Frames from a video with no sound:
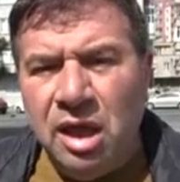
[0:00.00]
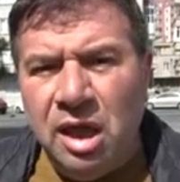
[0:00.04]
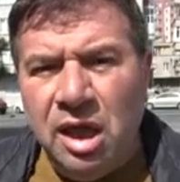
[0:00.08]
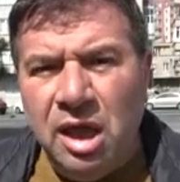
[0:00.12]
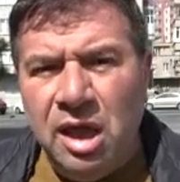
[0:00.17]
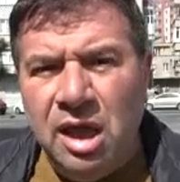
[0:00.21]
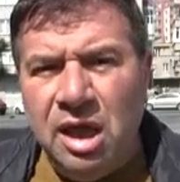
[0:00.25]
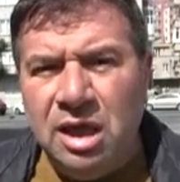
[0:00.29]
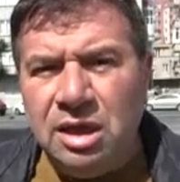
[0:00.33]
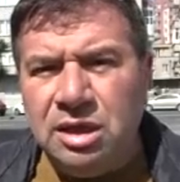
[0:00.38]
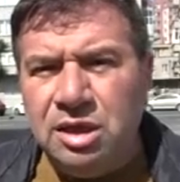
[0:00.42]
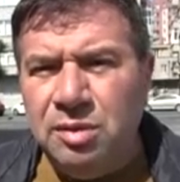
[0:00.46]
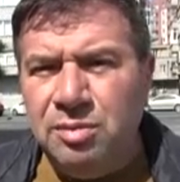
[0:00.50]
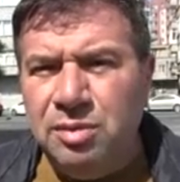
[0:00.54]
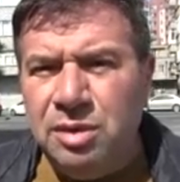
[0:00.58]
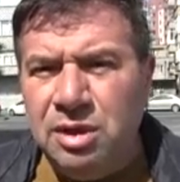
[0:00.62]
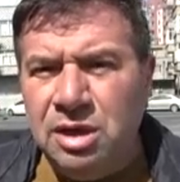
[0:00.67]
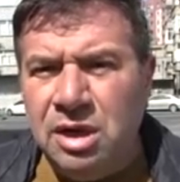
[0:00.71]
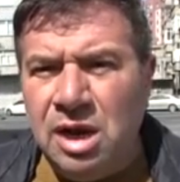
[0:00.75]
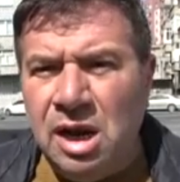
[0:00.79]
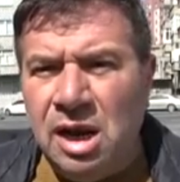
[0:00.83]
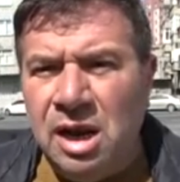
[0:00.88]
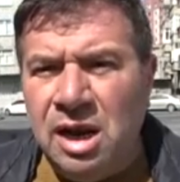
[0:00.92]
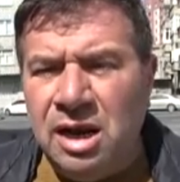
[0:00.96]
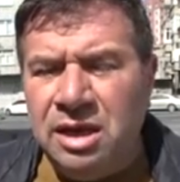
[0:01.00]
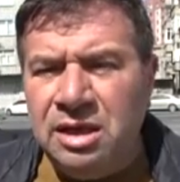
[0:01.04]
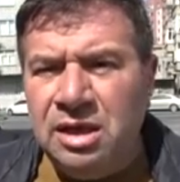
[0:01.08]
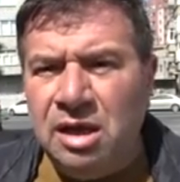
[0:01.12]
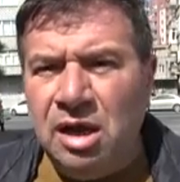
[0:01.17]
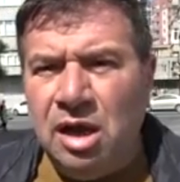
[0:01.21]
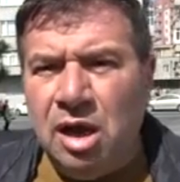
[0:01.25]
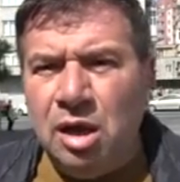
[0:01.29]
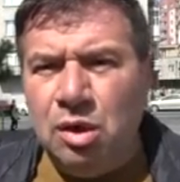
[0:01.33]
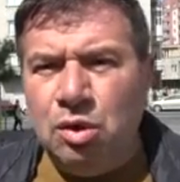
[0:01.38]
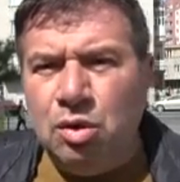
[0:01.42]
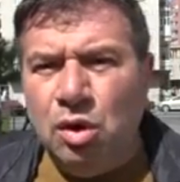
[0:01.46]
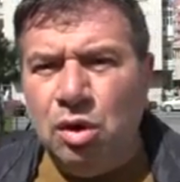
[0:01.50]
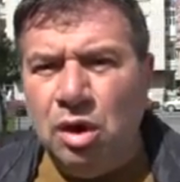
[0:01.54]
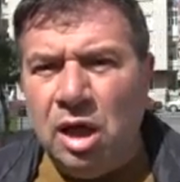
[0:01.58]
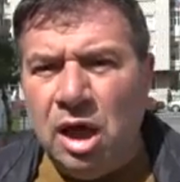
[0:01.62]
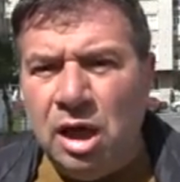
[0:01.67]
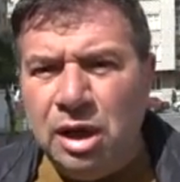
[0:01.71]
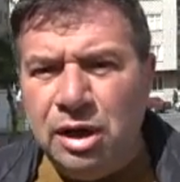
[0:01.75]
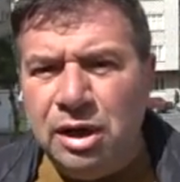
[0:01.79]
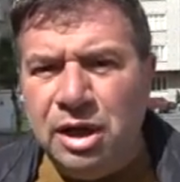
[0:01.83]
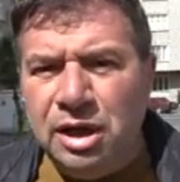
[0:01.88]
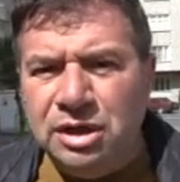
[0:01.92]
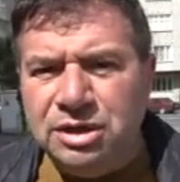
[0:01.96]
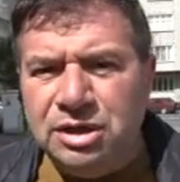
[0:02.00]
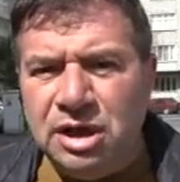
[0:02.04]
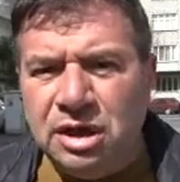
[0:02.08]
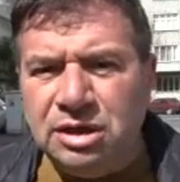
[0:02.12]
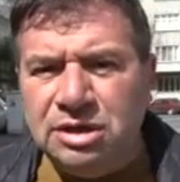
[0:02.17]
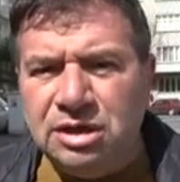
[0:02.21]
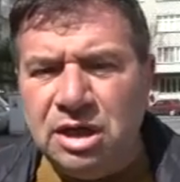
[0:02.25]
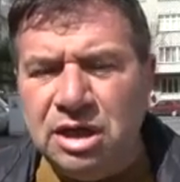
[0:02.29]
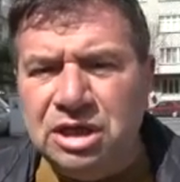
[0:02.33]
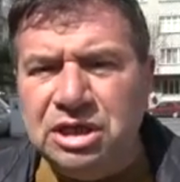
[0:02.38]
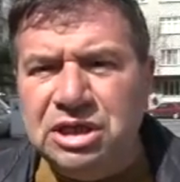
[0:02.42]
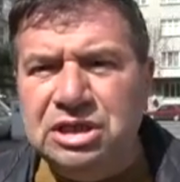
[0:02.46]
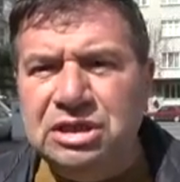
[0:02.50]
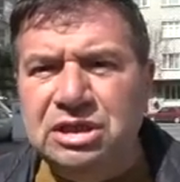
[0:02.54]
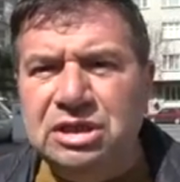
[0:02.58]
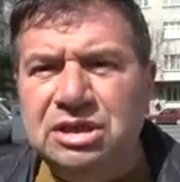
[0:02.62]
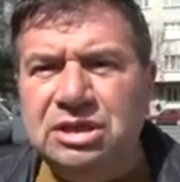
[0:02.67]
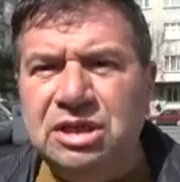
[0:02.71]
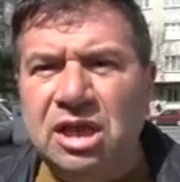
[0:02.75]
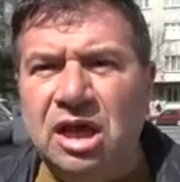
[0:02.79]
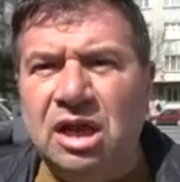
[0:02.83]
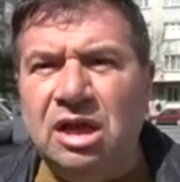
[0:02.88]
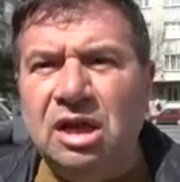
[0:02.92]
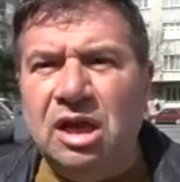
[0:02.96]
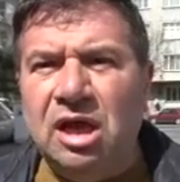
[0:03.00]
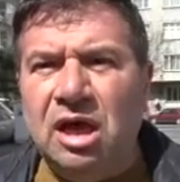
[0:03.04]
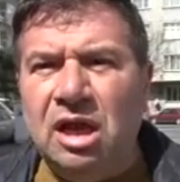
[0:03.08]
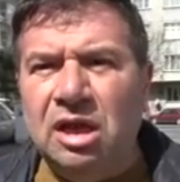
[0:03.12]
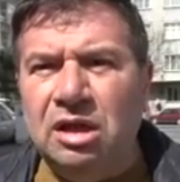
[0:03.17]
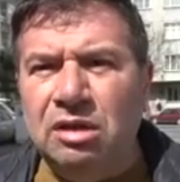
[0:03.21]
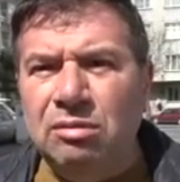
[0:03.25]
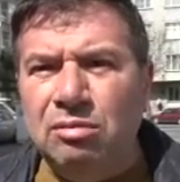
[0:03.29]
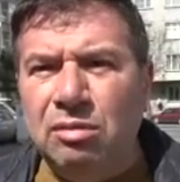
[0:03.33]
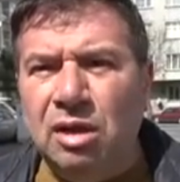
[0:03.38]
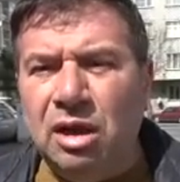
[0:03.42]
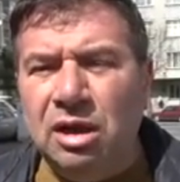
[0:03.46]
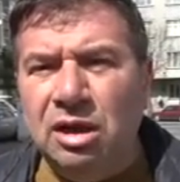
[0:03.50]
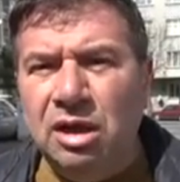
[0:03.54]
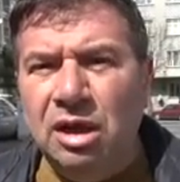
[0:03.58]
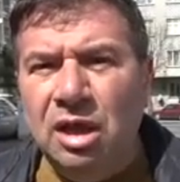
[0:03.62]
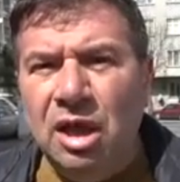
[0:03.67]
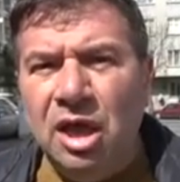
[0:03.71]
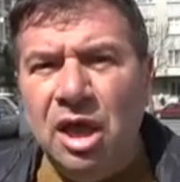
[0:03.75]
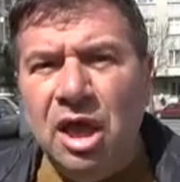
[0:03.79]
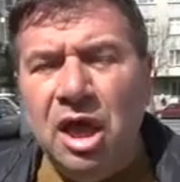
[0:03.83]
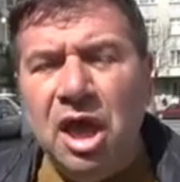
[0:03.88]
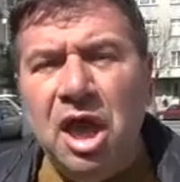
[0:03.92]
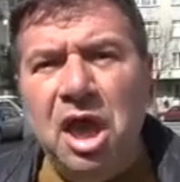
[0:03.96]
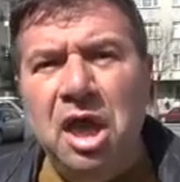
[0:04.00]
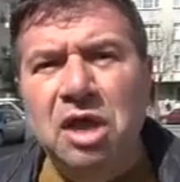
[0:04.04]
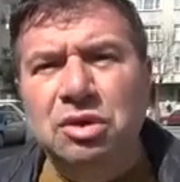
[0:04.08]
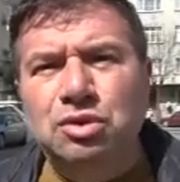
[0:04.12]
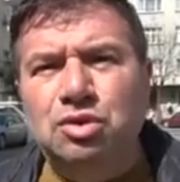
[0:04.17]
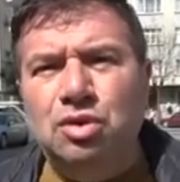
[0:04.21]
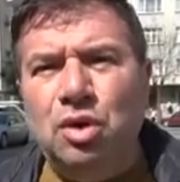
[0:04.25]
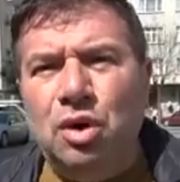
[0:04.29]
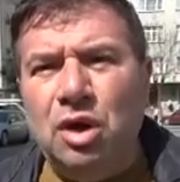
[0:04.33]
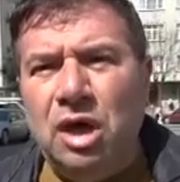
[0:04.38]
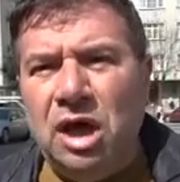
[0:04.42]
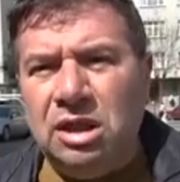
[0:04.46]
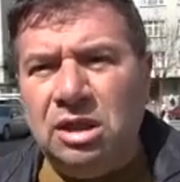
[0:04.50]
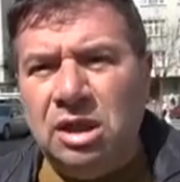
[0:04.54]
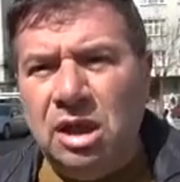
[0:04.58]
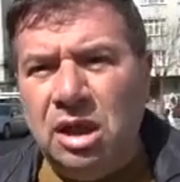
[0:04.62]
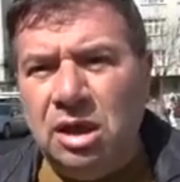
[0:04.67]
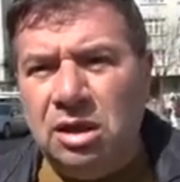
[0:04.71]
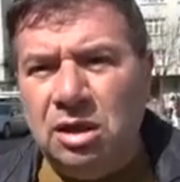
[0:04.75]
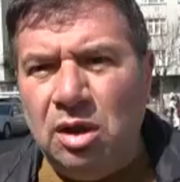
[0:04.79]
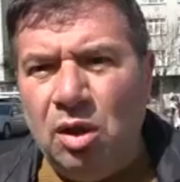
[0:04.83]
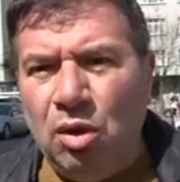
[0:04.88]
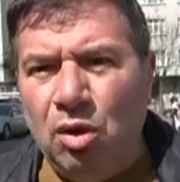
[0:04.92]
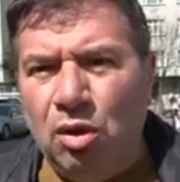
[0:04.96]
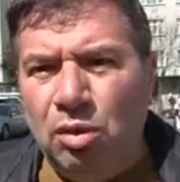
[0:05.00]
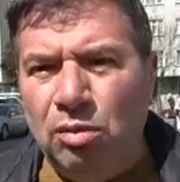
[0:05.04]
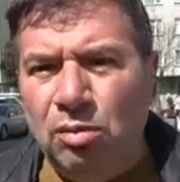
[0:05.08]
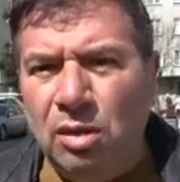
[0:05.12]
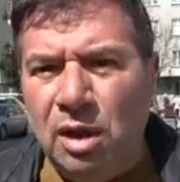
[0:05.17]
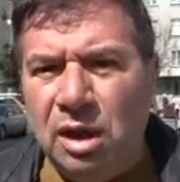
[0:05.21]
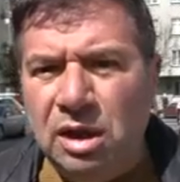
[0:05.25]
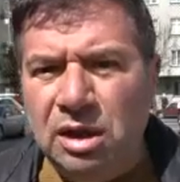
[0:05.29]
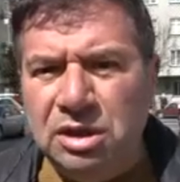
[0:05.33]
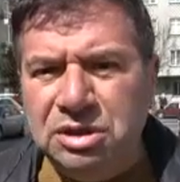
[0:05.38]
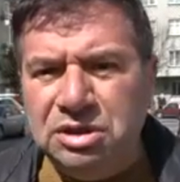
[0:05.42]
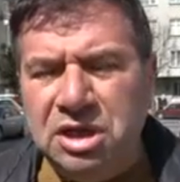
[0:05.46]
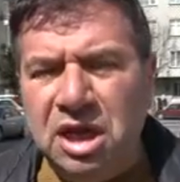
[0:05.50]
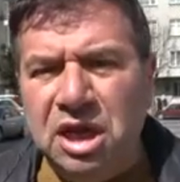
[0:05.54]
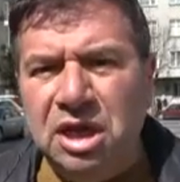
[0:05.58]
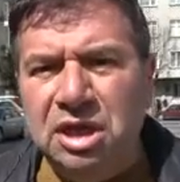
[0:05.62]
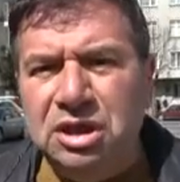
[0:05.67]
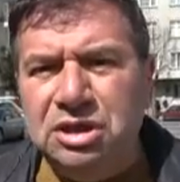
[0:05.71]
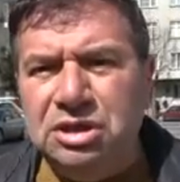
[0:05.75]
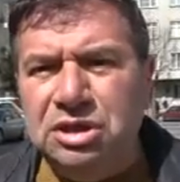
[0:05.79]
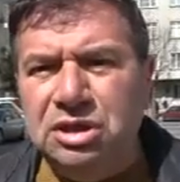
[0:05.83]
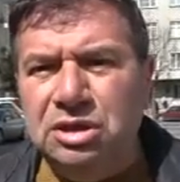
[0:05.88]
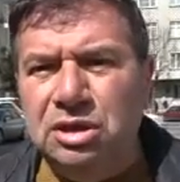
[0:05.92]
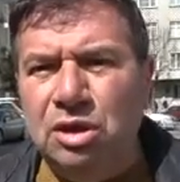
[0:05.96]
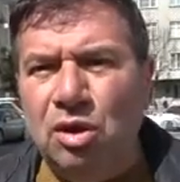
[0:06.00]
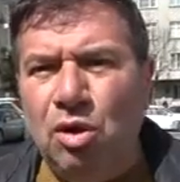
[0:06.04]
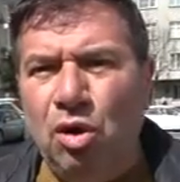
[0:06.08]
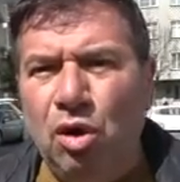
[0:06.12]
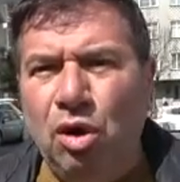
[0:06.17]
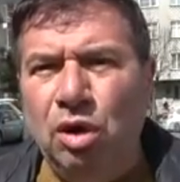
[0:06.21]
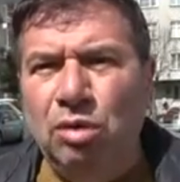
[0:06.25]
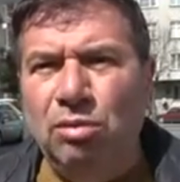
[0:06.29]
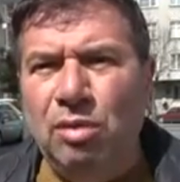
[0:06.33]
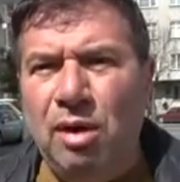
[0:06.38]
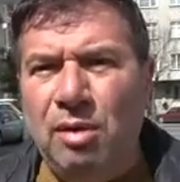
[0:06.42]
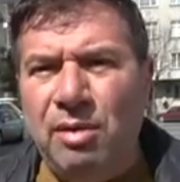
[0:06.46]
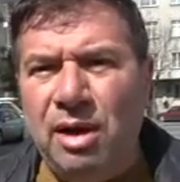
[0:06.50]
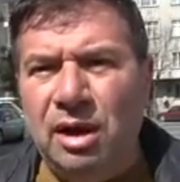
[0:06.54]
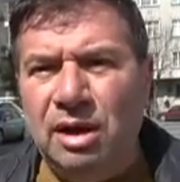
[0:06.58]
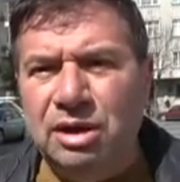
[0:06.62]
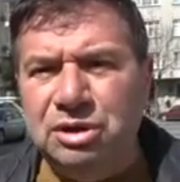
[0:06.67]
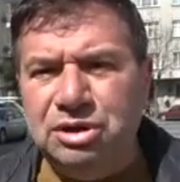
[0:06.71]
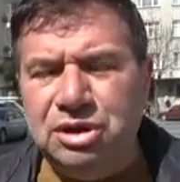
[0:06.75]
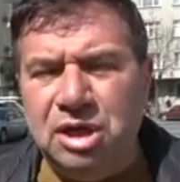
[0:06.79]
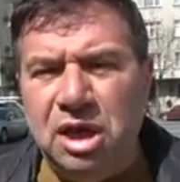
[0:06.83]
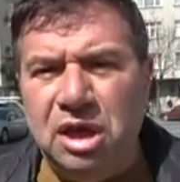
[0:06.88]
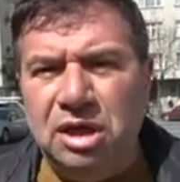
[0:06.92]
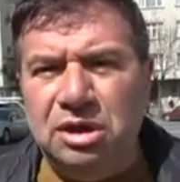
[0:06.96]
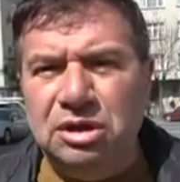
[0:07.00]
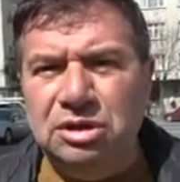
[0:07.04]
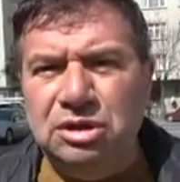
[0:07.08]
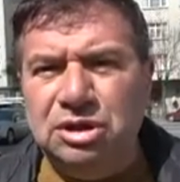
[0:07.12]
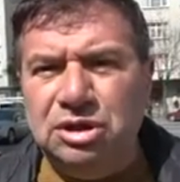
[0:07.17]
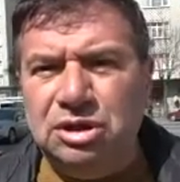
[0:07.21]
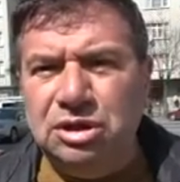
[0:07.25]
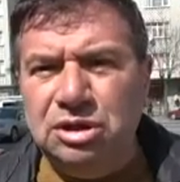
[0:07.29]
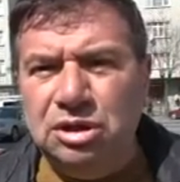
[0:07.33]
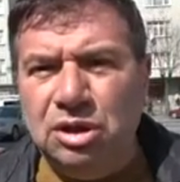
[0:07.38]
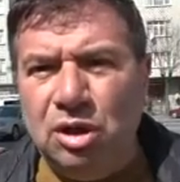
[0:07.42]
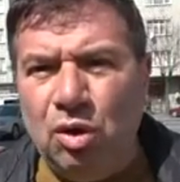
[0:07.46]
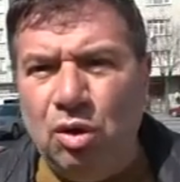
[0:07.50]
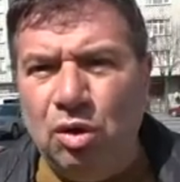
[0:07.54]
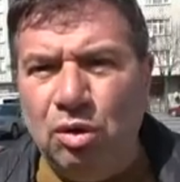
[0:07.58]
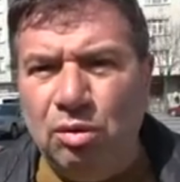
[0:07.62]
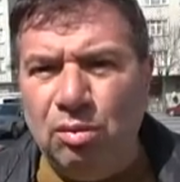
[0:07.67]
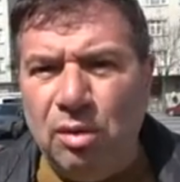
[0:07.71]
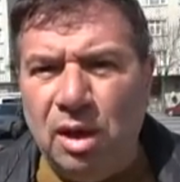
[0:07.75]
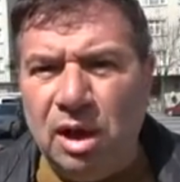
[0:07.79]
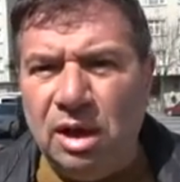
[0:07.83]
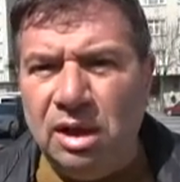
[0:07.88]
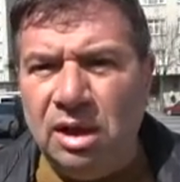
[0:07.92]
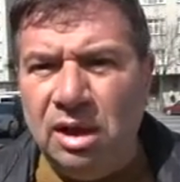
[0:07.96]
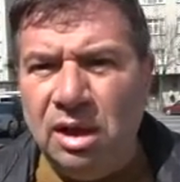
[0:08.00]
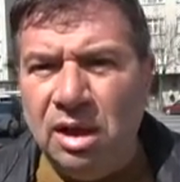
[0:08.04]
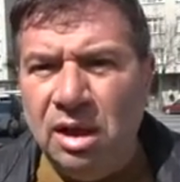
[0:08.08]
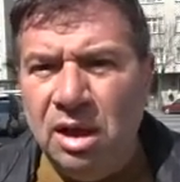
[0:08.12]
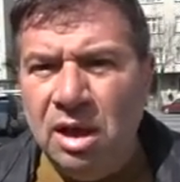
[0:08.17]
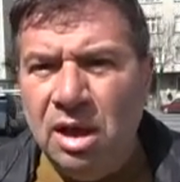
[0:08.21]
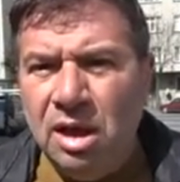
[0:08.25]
Eğer ki bir yerlerde alkol alınacaksa gizli saklı alınmalı. En son katlarda olmalı. Şehir içinde olmamalı. Şehrin dışında olmalı.